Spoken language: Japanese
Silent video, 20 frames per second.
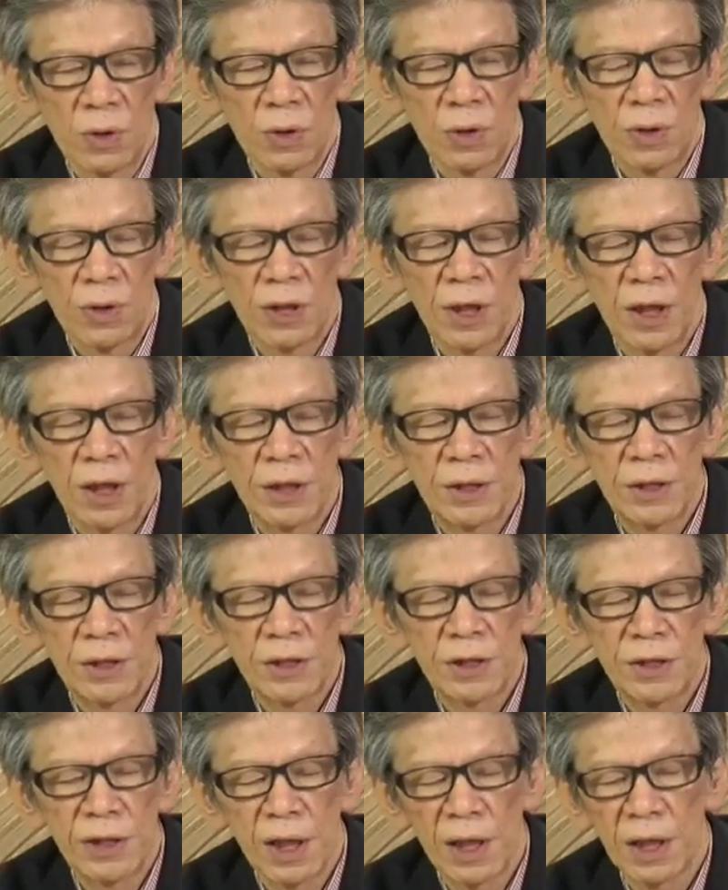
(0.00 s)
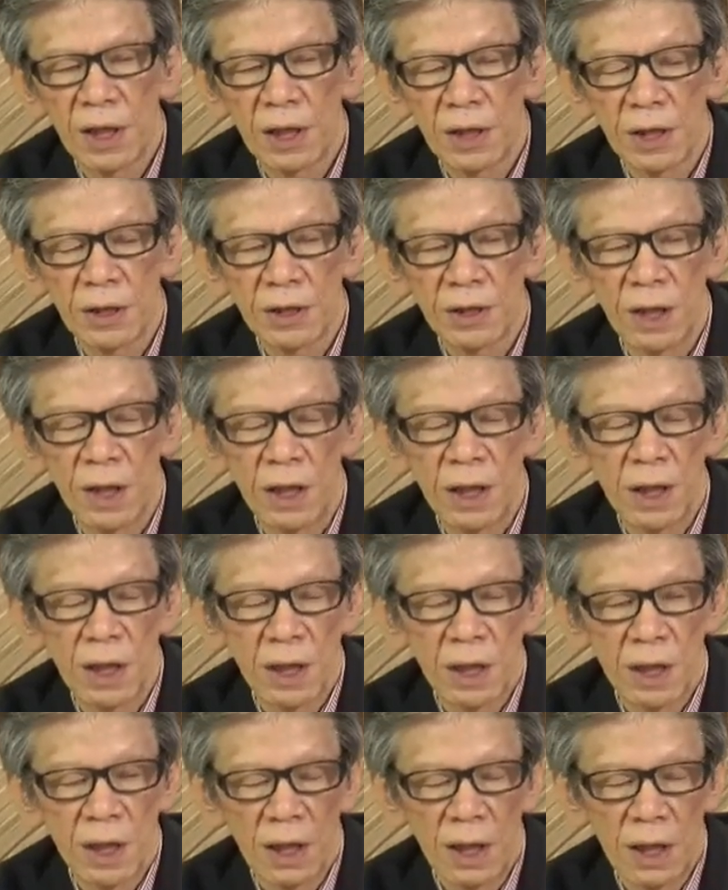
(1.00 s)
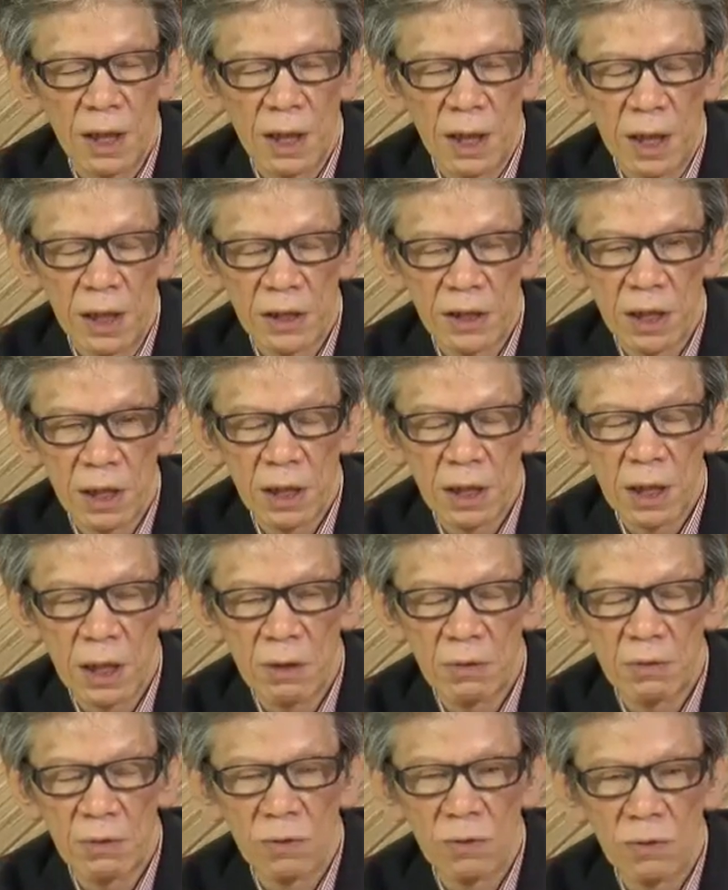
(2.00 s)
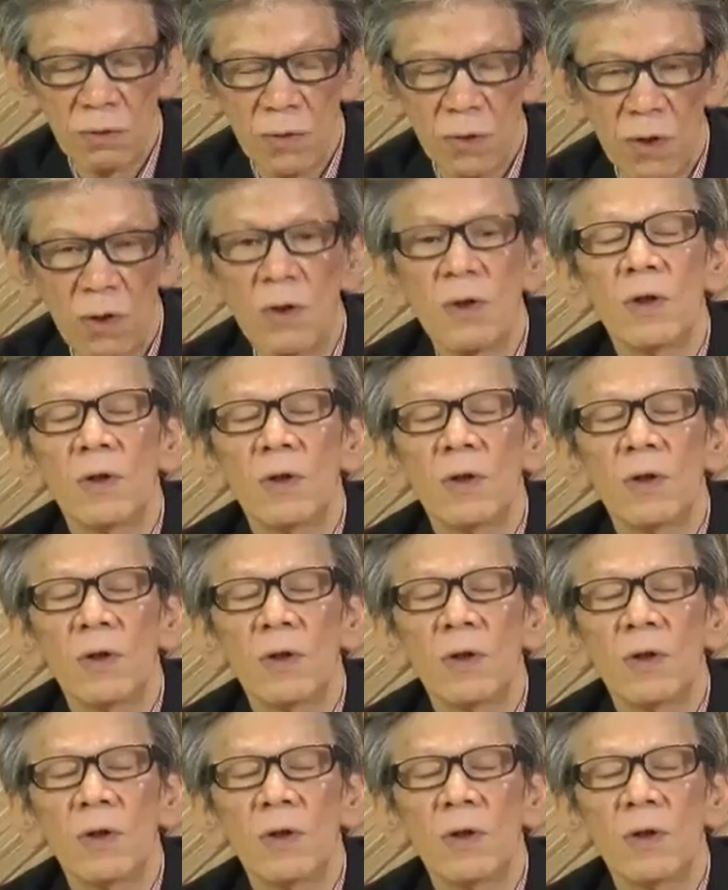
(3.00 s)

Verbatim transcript: 提示しながらですね、えアジア各国を